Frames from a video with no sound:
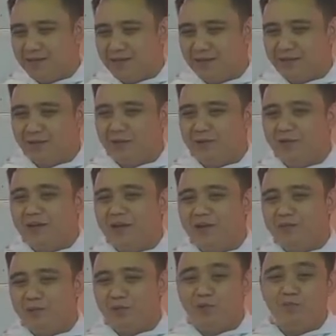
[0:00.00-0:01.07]
tolong kamu
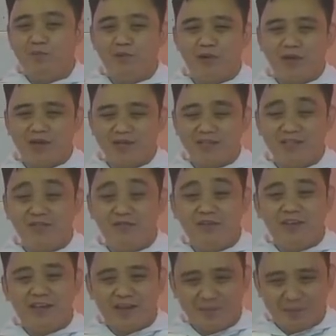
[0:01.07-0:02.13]
kumpulkan CV
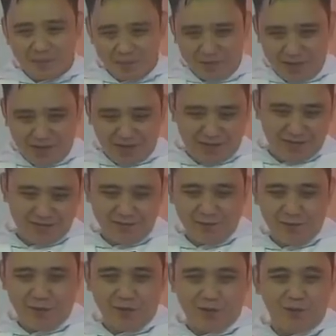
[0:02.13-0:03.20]
kamu ya,
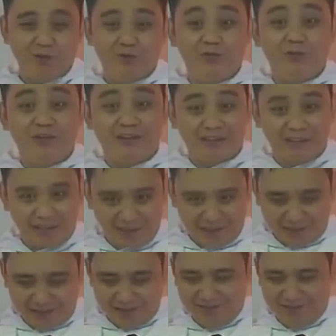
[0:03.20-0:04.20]
kurikulum vitae ya.